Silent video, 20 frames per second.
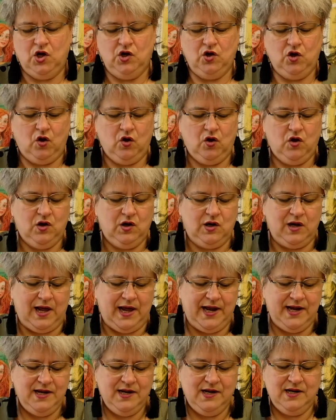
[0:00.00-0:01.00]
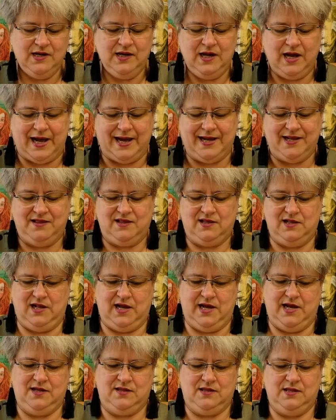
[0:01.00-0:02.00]
noch kleine
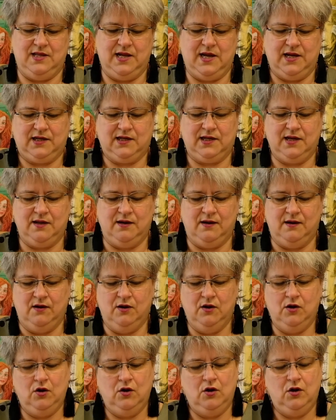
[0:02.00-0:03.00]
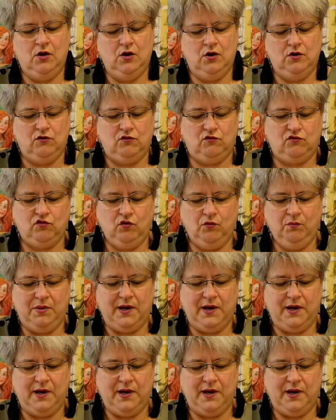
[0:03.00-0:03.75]
Einzelheiten erkennen. Zum